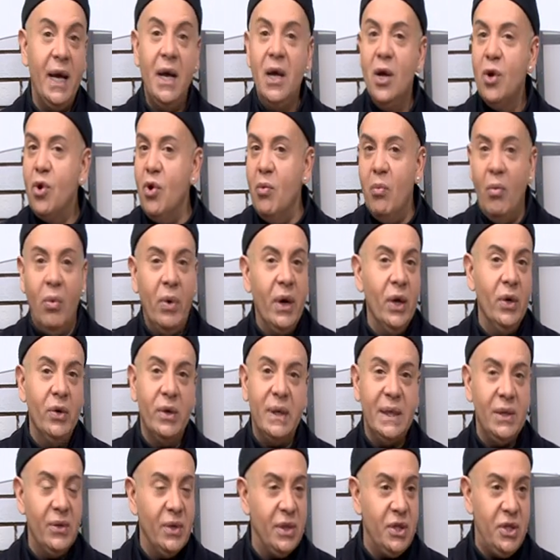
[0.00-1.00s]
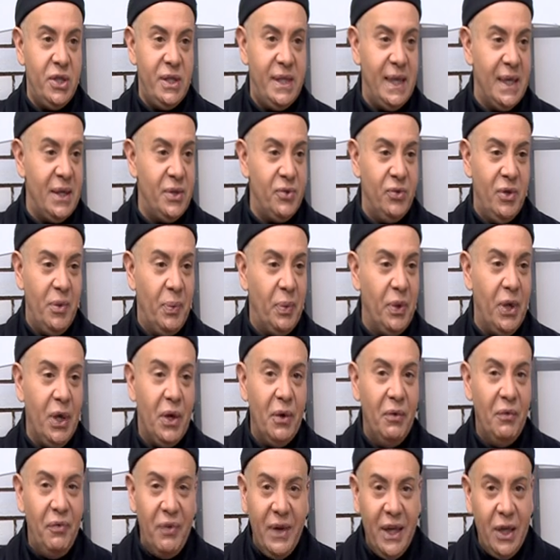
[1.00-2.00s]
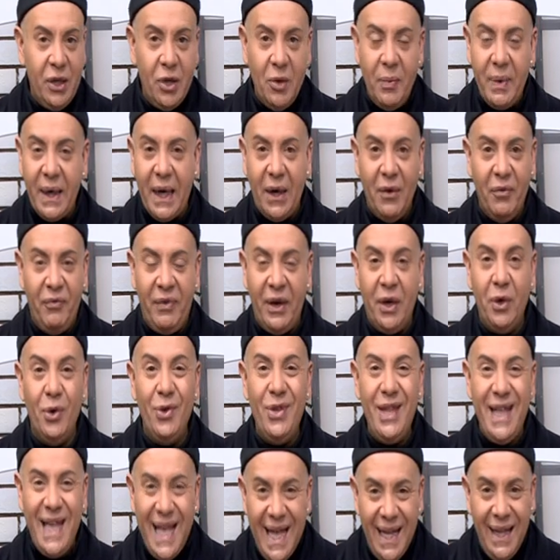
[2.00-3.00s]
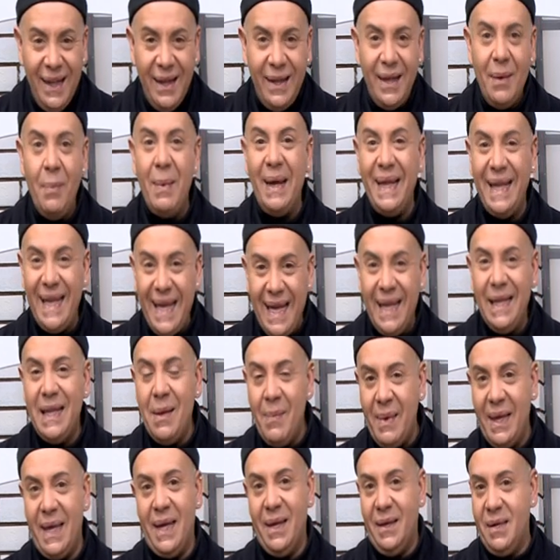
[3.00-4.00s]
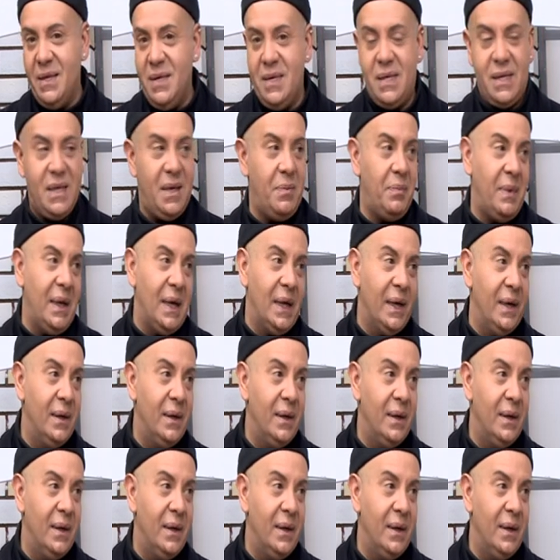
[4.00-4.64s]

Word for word: Comunque non credo che ci sia nessun tipo di conflitto perché non fanno niente, ma niente, ma niente di simile.